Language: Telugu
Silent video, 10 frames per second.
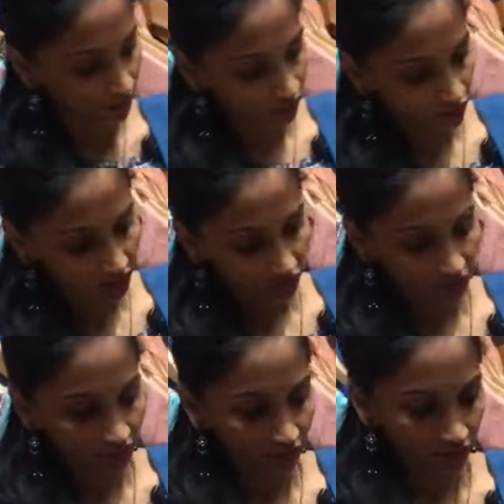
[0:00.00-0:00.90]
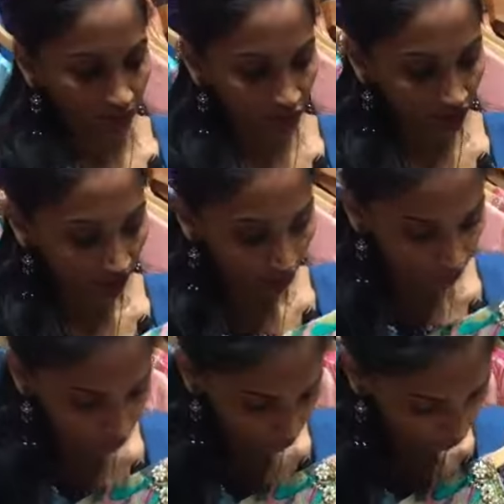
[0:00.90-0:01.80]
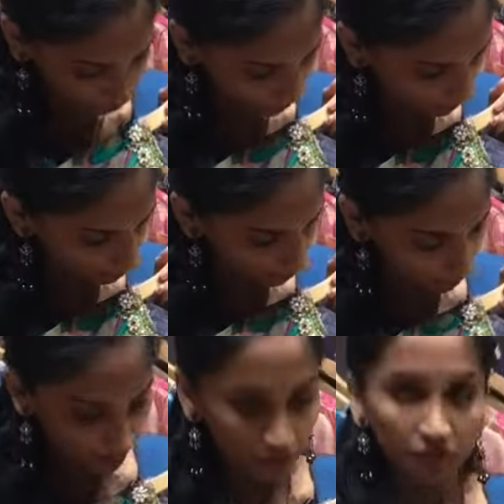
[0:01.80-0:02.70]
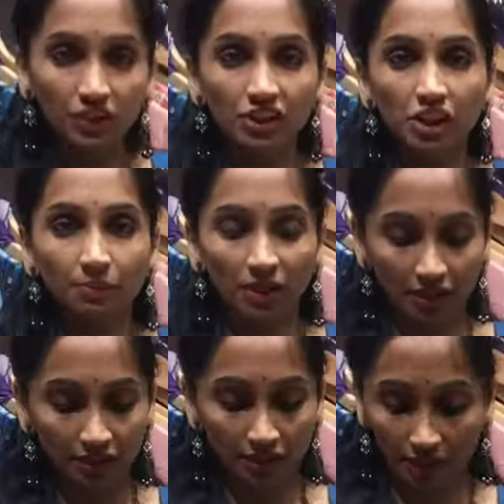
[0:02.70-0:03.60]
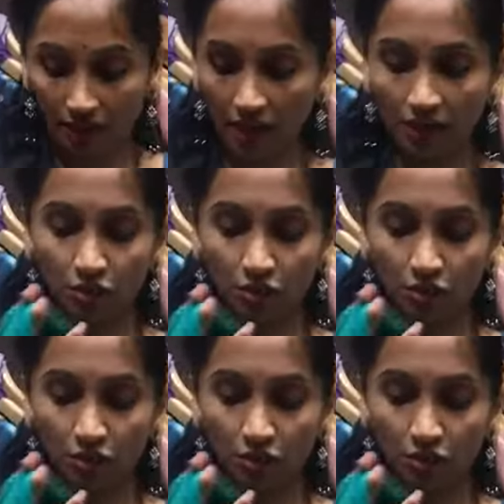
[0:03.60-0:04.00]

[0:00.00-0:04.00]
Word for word: సో ఇలా వచ్చేసింది చిన్నాన్లో వస్తుంది మనకు వి షేప్ నెక్ అండ్